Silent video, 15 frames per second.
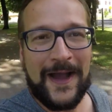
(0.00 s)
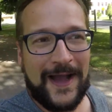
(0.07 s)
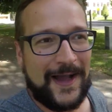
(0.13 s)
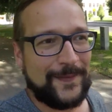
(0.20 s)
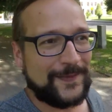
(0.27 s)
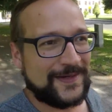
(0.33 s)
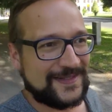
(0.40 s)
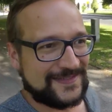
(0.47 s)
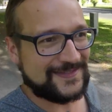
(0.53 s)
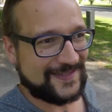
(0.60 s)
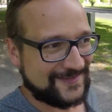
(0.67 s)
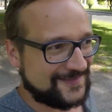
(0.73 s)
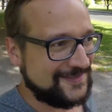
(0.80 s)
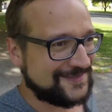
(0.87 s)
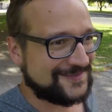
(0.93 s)
Aber
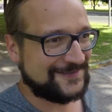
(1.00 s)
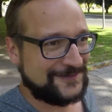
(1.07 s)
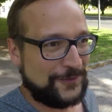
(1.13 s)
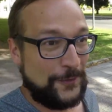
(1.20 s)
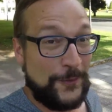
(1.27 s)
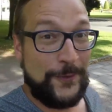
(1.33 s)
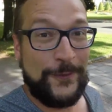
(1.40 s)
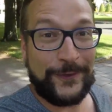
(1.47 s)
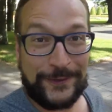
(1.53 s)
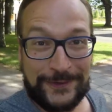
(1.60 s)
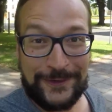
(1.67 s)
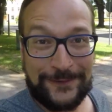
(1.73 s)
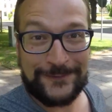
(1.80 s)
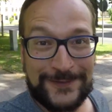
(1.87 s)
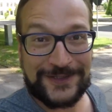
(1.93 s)
das hier ist ein
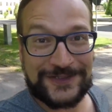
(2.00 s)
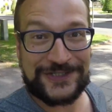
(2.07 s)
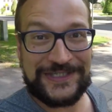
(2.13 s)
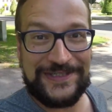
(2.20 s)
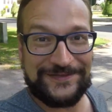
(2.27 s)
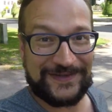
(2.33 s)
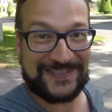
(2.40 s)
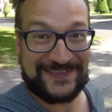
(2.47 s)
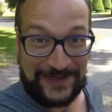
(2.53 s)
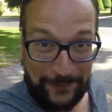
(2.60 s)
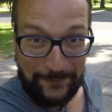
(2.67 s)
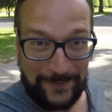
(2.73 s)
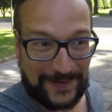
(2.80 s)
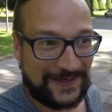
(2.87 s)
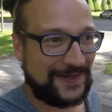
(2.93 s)
gehöriger Unterschied, was
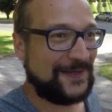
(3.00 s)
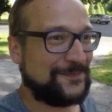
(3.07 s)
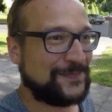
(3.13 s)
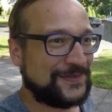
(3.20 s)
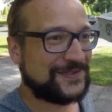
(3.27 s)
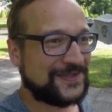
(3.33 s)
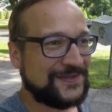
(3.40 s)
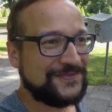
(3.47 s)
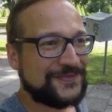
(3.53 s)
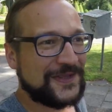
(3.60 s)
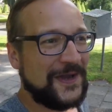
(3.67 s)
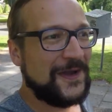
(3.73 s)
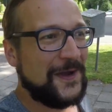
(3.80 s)
Sauberkeit betrifft.